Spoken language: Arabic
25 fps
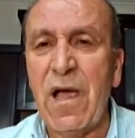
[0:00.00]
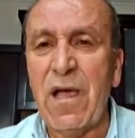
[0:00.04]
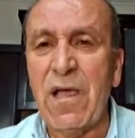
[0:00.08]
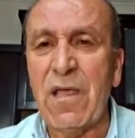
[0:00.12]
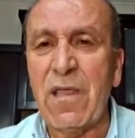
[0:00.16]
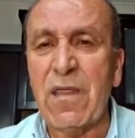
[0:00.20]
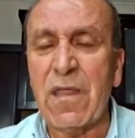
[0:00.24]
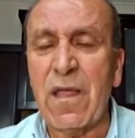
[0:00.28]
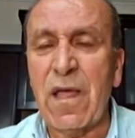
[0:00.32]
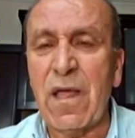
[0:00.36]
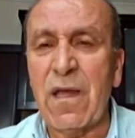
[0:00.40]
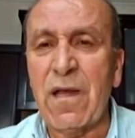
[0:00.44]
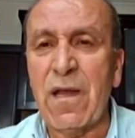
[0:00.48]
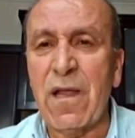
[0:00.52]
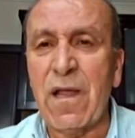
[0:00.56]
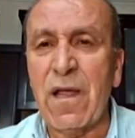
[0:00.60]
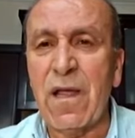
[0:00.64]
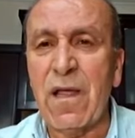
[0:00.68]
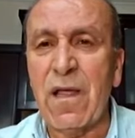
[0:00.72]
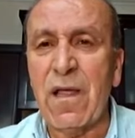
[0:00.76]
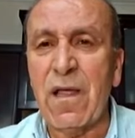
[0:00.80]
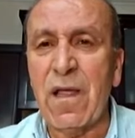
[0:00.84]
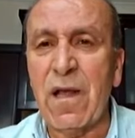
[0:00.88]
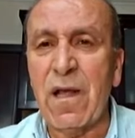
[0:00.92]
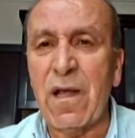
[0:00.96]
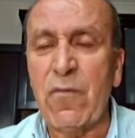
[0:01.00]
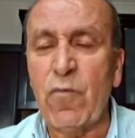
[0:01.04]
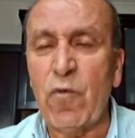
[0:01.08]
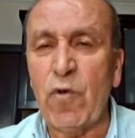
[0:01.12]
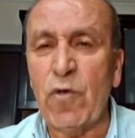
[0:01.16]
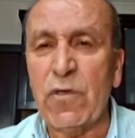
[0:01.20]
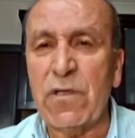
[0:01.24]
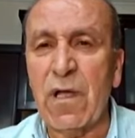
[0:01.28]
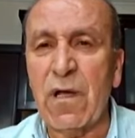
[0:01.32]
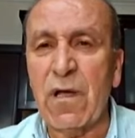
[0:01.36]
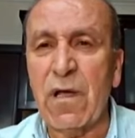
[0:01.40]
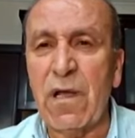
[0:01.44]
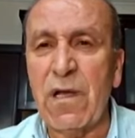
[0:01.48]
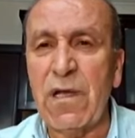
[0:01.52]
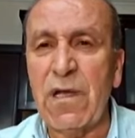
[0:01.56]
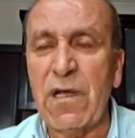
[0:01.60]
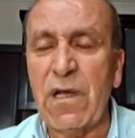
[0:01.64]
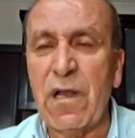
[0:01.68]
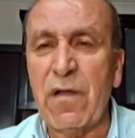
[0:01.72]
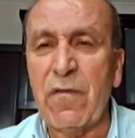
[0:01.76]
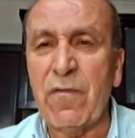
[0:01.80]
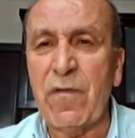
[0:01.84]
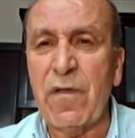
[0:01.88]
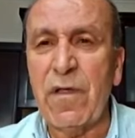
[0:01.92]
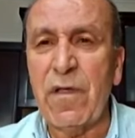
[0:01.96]
حيث ان
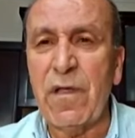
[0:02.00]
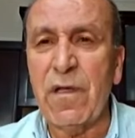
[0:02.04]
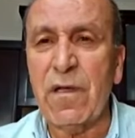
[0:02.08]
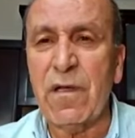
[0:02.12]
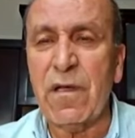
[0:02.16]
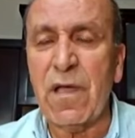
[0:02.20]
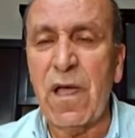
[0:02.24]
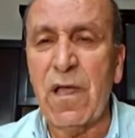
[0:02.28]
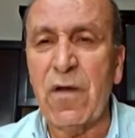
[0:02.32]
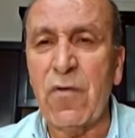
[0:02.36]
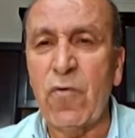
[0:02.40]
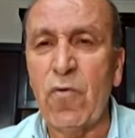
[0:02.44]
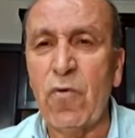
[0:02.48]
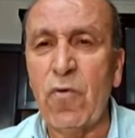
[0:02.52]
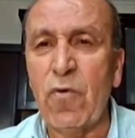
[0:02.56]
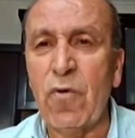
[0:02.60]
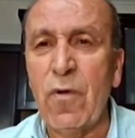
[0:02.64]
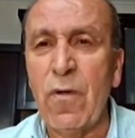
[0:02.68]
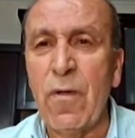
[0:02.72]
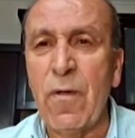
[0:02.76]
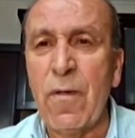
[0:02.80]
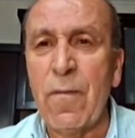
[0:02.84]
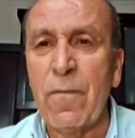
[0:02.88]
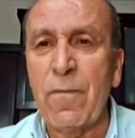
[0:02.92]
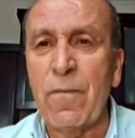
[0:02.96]
المعتقلين فيه كانوا